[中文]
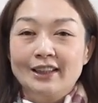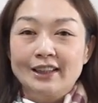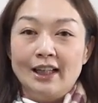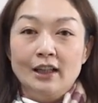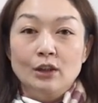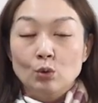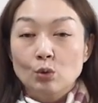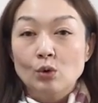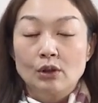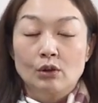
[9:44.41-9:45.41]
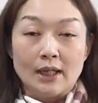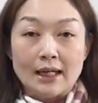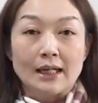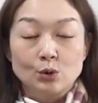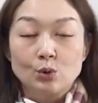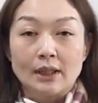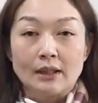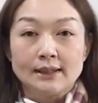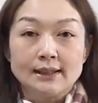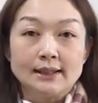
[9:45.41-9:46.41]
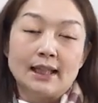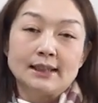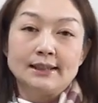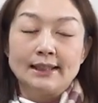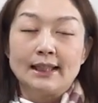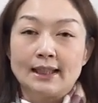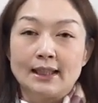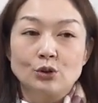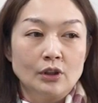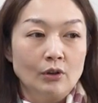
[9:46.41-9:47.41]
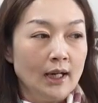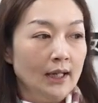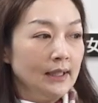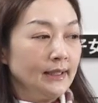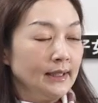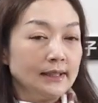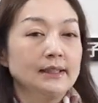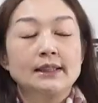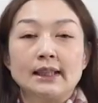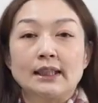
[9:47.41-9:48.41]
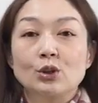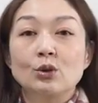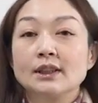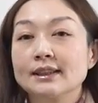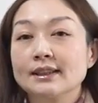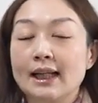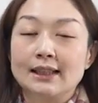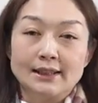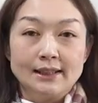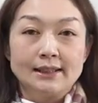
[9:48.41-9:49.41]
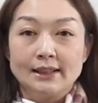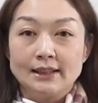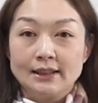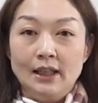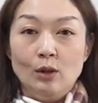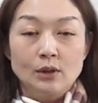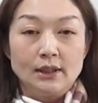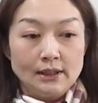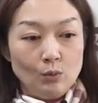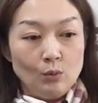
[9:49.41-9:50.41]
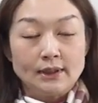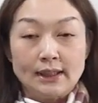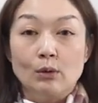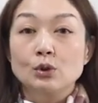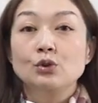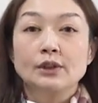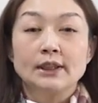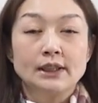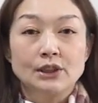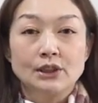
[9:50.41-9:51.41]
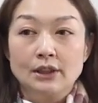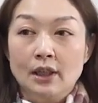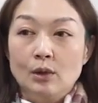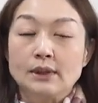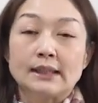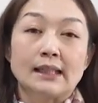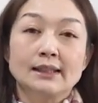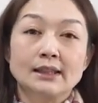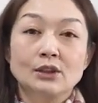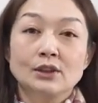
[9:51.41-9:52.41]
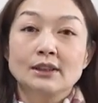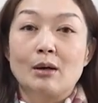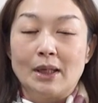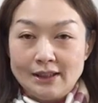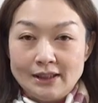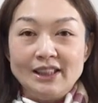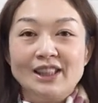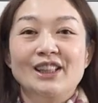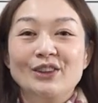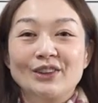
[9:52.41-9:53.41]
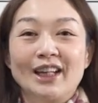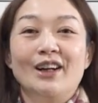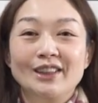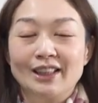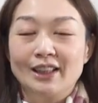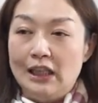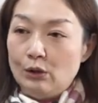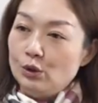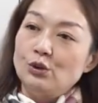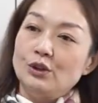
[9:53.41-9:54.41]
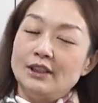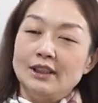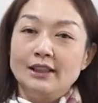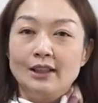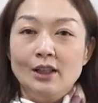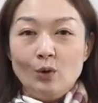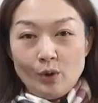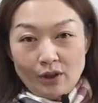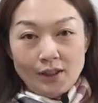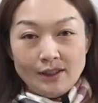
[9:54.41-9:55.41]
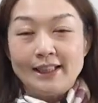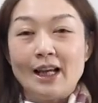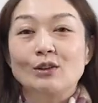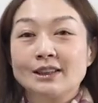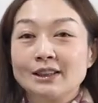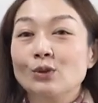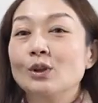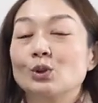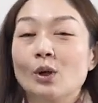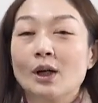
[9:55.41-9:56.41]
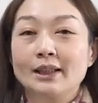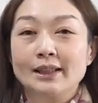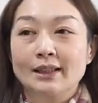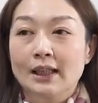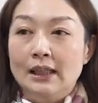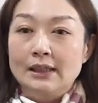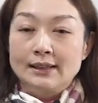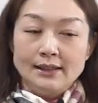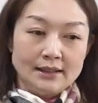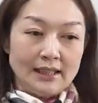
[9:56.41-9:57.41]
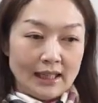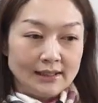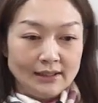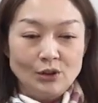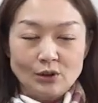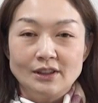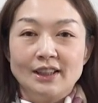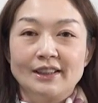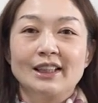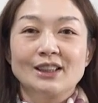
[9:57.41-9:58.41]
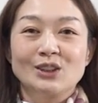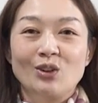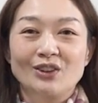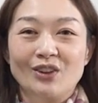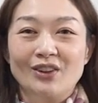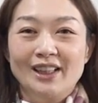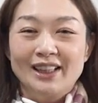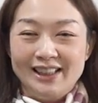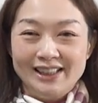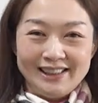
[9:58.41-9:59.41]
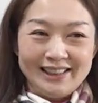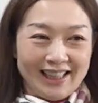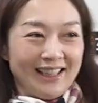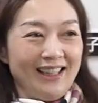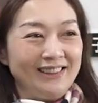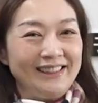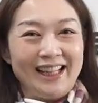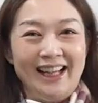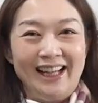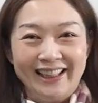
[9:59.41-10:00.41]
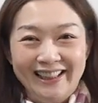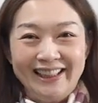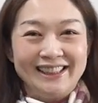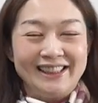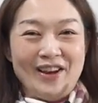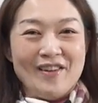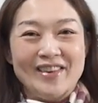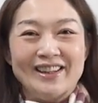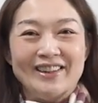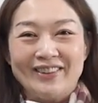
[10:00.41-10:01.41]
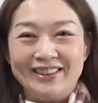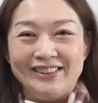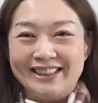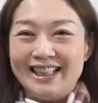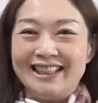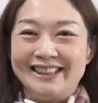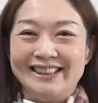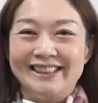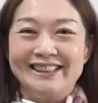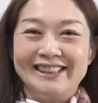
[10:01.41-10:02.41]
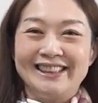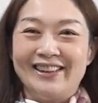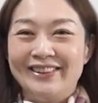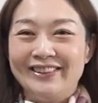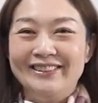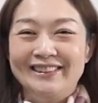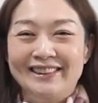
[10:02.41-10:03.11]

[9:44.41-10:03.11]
那如果有刚刚说到的四煞星加文曲的话，解释起来就会是煞星的解释，或者是文昌文曲的解释。文昌星就知道嘛，这是一个很有条理的文曲星呢。我有巧思，我有创意的。四煞星就是人类的冲动，可以参考一下前面有关于煞星的介绍哦。